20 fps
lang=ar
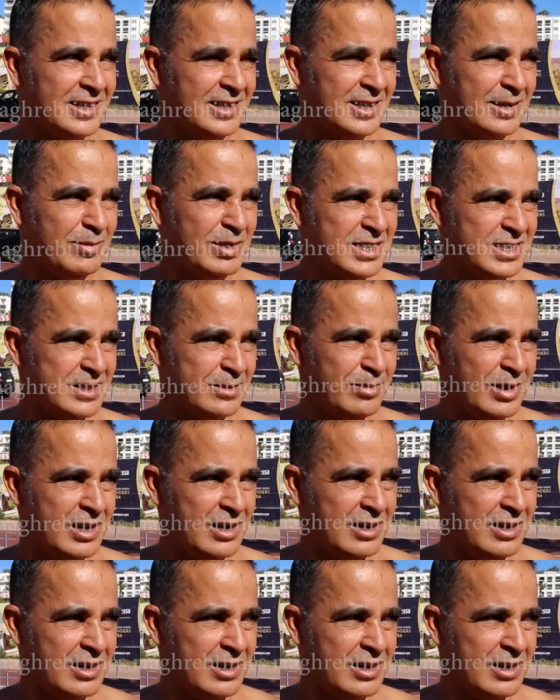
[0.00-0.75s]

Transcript: آه، بالنسبه